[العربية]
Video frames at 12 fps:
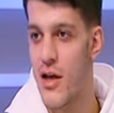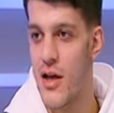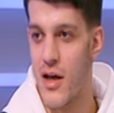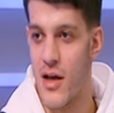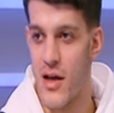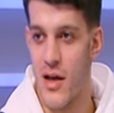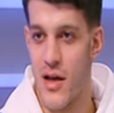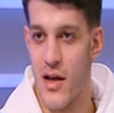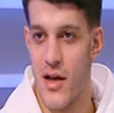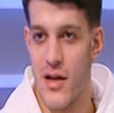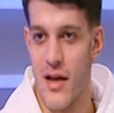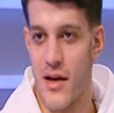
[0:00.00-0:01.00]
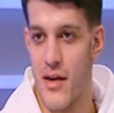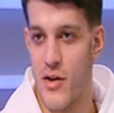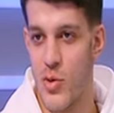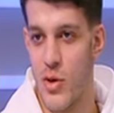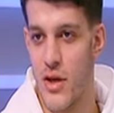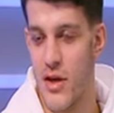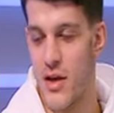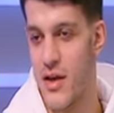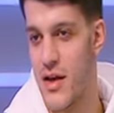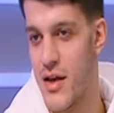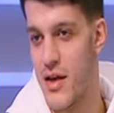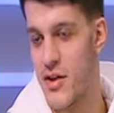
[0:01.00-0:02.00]
آه يعني طول
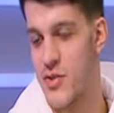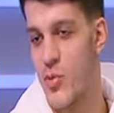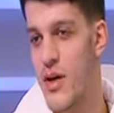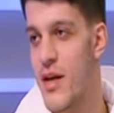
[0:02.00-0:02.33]
الاسبوع